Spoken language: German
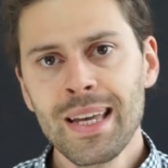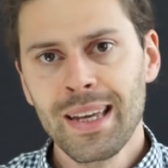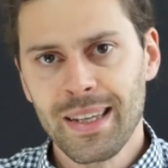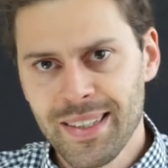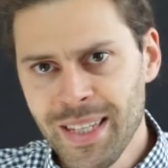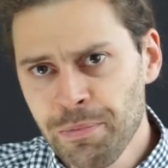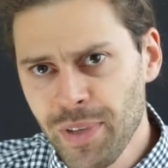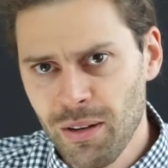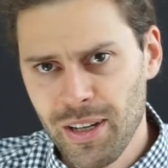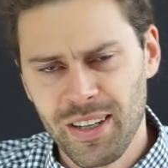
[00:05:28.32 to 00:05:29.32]
Es gibt
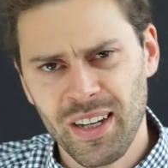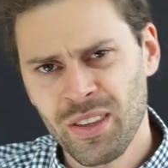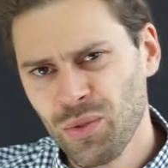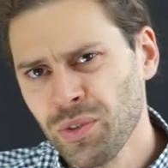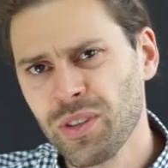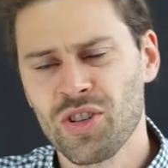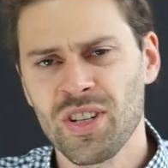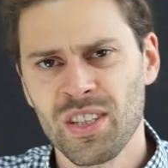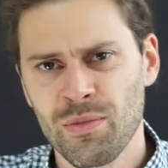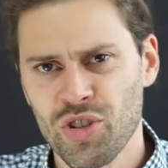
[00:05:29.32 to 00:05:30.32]
dabei keinen
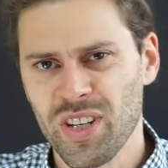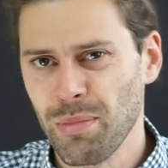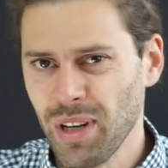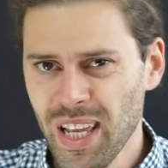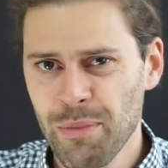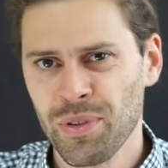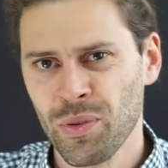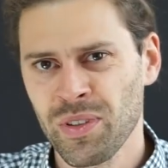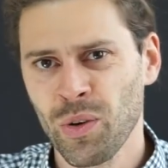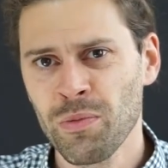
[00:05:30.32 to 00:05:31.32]
Unterschied zwischen der belebten
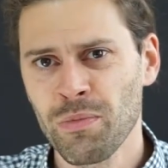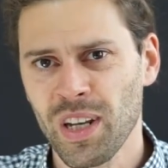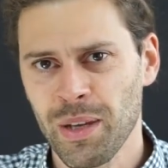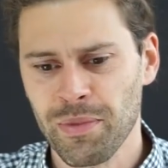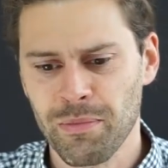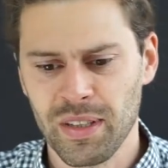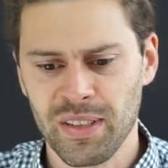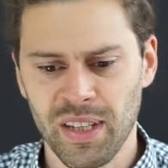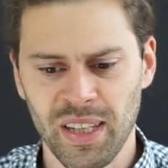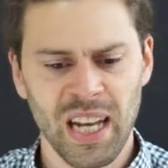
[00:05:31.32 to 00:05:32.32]
und der unbelebten
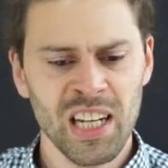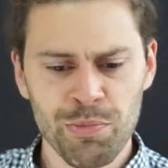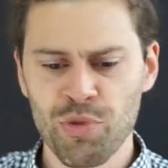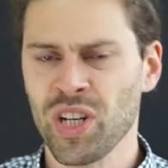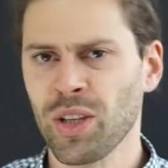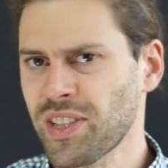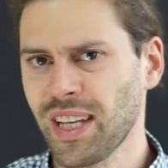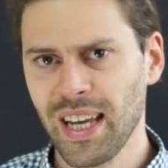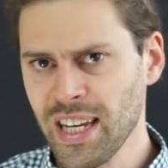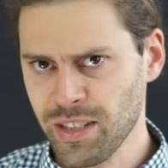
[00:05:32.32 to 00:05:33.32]
Materie. Alles besteht aus der
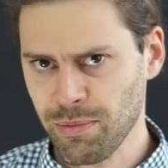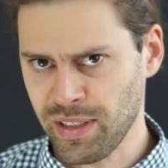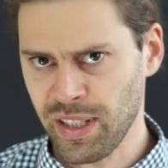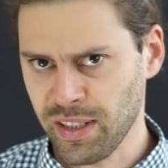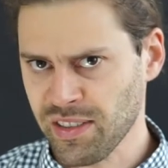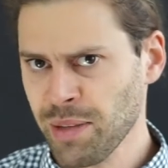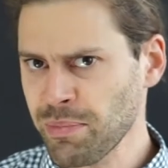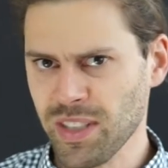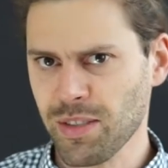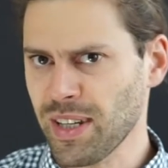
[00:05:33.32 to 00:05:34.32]
gleichen Materie. Es gibt
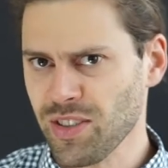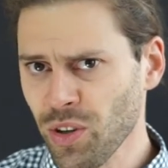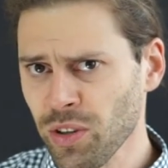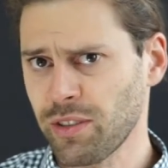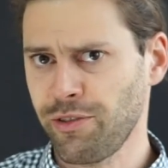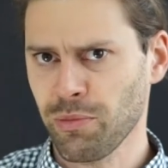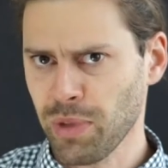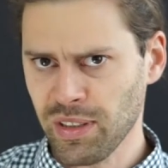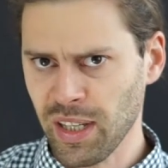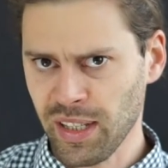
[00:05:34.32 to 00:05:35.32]
nicht zwei Sorten von
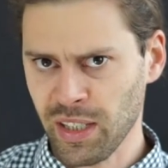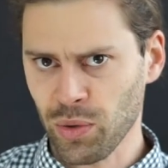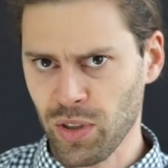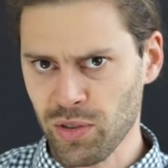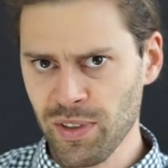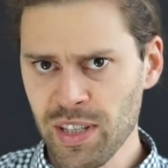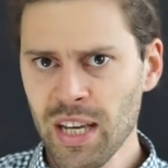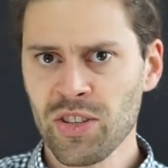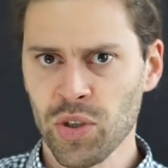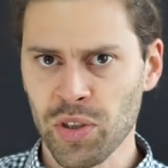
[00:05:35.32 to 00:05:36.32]
Materie oder sowas,
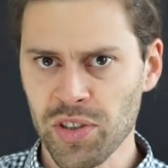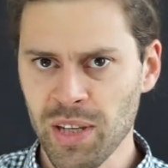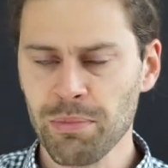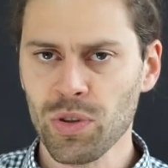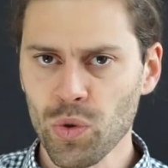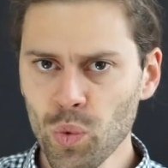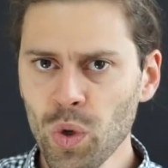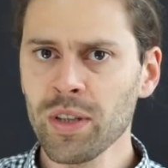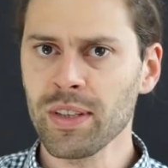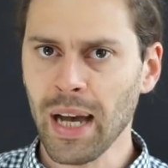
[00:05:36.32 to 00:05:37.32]
sondern es gibt
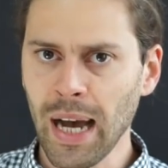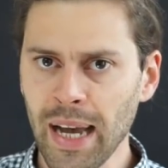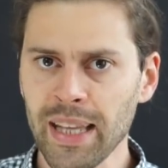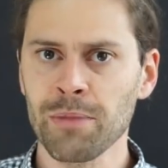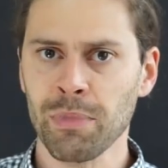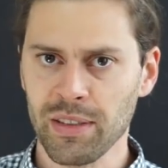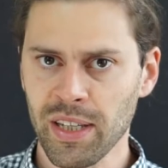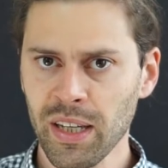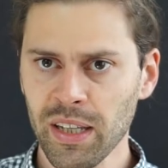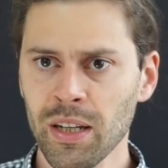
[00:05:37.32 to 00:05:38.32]
nur die eine
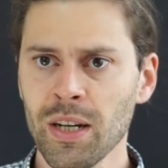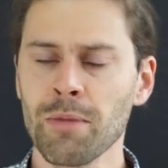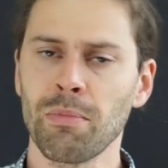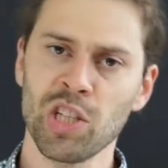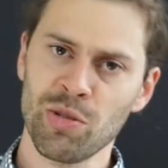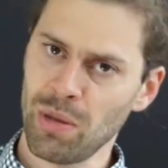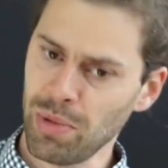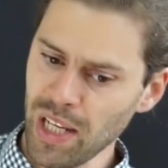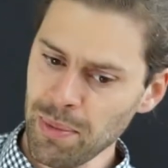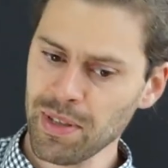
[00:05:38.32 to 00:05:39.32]
Materie, manchmal
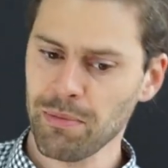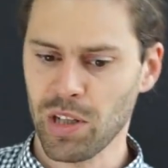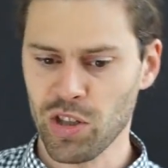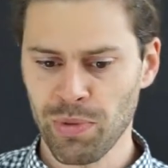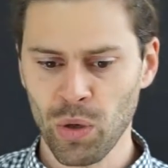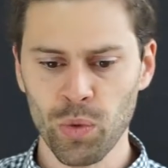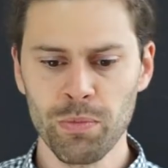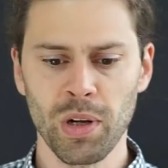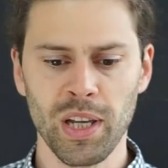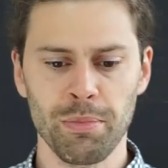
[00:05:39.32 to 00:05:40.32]
belebt, manchmal
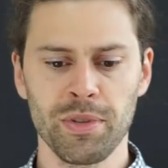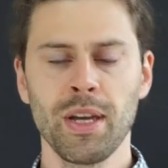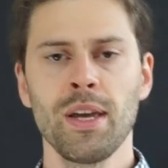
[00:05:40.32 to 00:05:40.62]
unbelebt.